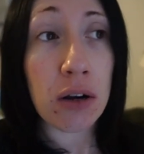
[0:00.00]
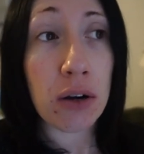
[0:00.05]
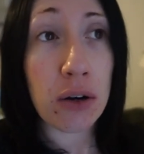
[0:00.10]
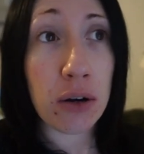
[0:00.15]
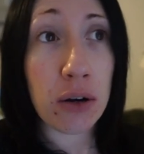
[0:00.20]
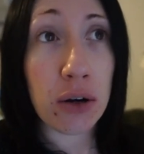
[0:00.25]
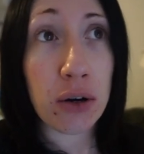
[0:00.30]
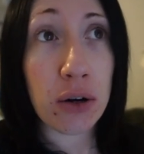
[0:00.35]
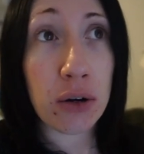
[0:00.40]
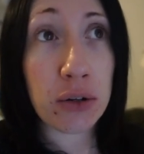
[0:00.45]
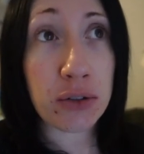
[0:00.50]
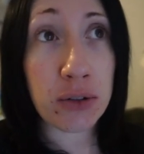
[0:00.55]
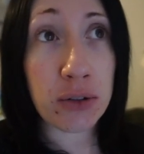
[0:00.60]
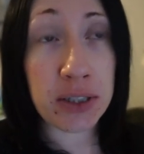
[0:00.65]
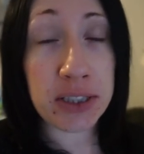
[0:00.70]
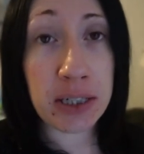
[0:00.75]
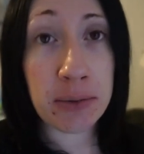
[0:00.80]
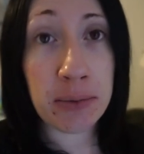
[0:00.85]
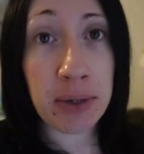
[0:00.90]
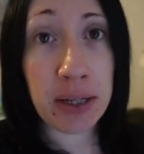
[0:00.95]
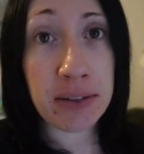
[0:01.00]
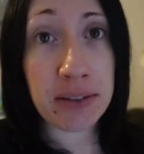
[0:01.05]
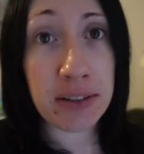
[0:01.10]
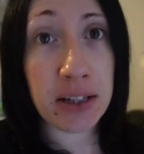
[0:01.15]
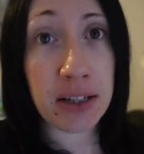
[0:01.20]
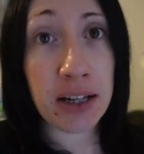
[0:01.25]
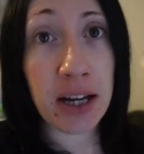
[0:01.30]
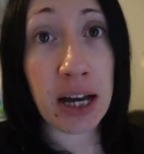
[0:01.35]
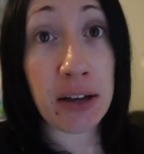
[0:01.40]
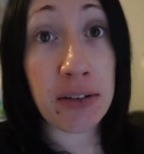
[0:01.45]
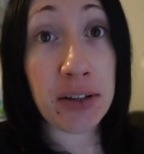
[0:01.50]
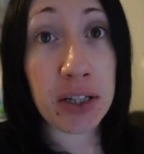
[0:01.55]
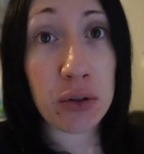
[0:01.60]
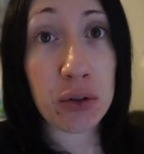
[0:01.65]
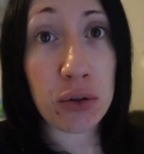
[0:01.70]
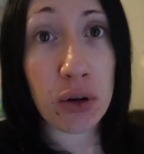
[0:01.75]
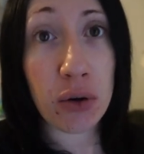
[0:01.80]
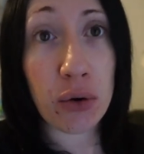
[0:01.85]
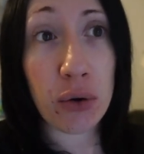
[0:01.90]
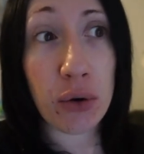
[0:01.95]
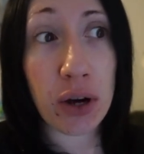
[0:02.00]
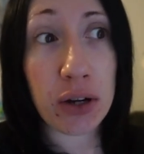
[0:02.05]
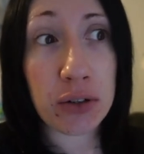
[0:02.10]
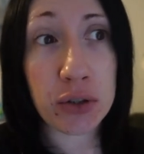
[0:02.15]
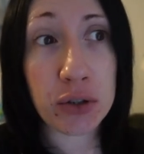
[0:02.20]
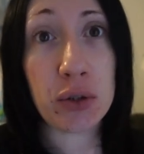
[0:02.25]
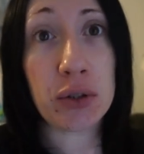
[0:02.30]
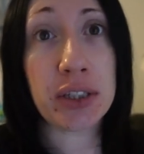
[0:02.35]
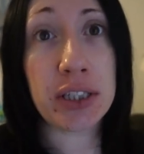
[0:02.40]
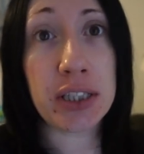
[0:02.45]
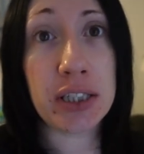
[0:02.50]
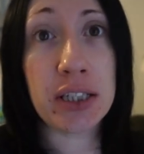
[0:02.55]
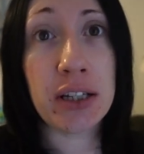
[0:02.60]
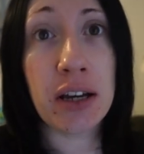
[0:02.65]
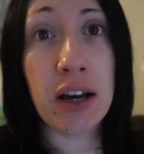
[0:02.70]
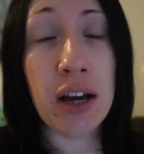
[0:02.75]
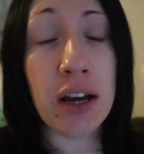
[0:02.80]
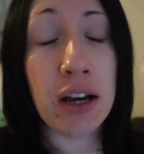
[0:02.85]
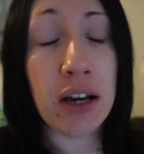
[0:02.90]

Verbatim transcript: euh, sans dalmatien avec un shorty